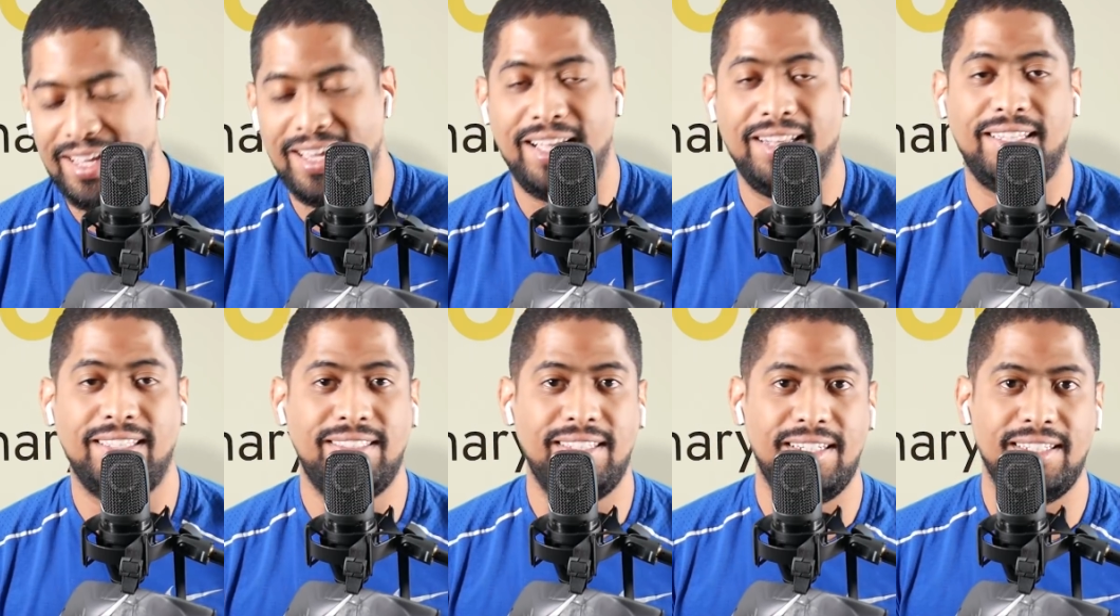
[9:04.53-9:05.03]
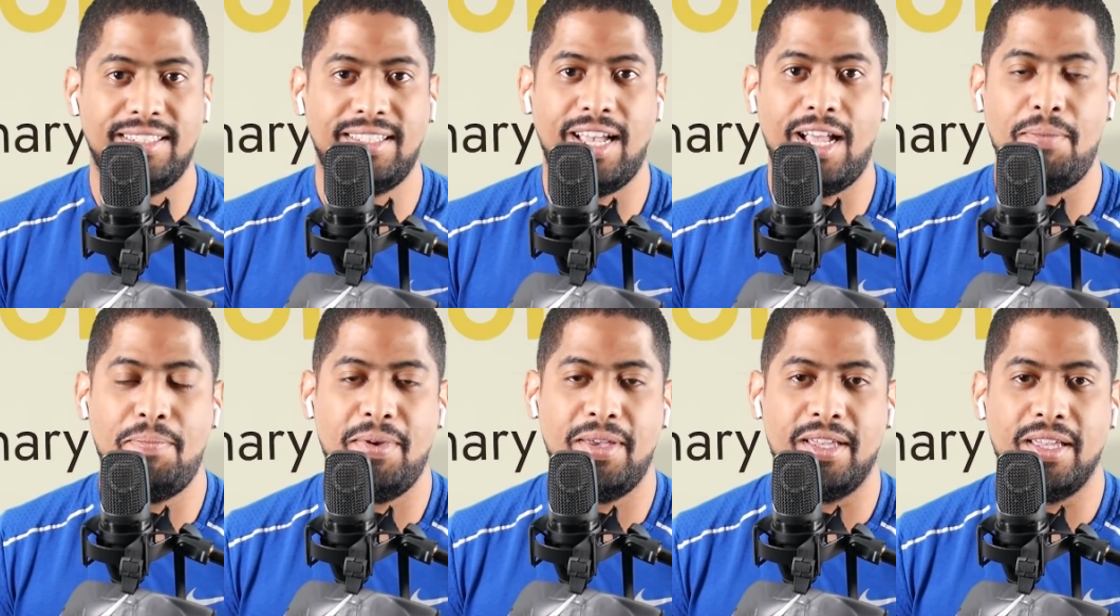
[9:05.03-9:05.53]
encanta hacer
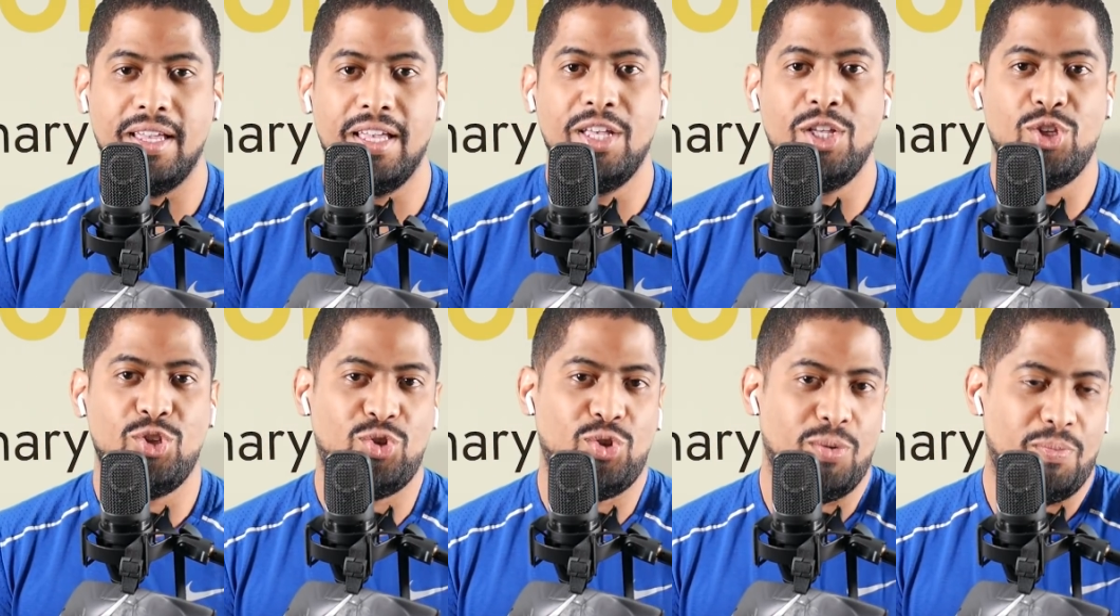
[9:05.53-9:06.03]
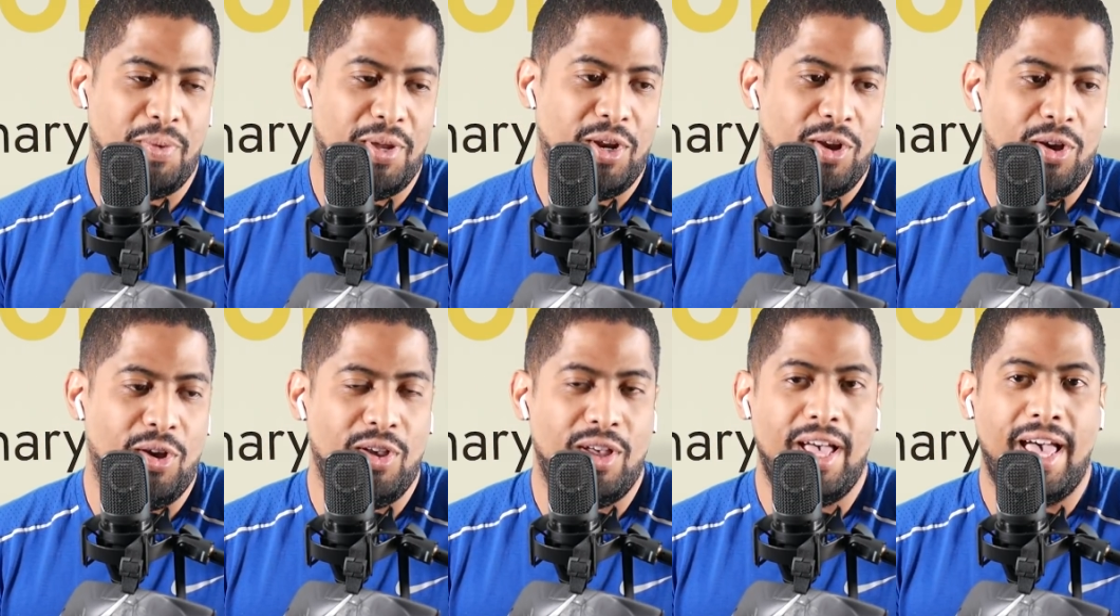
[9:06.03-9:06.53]
scalping,
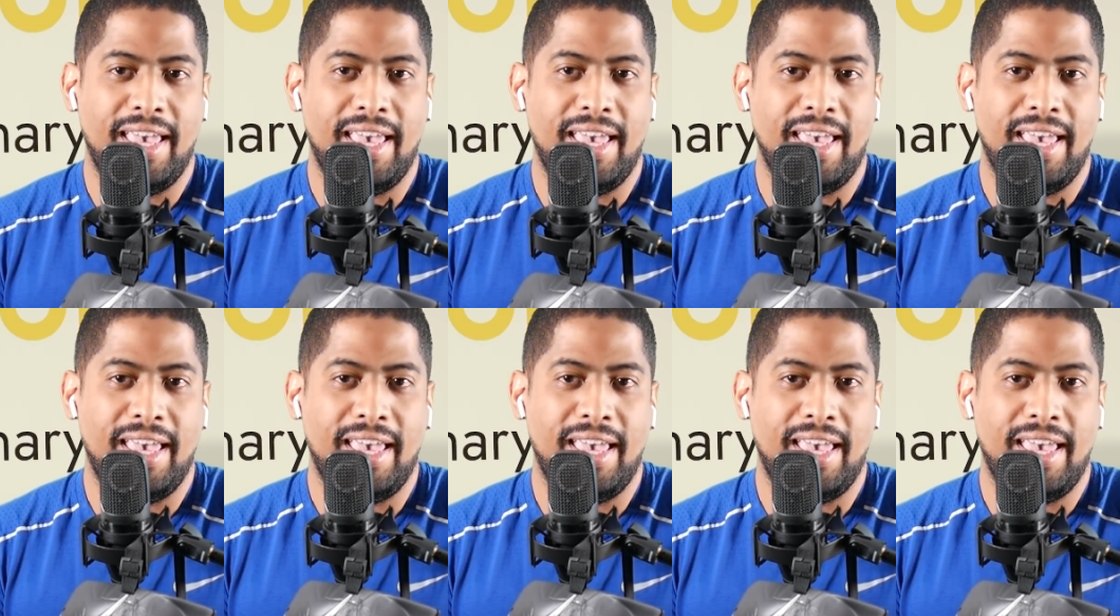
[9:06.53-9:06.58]
pero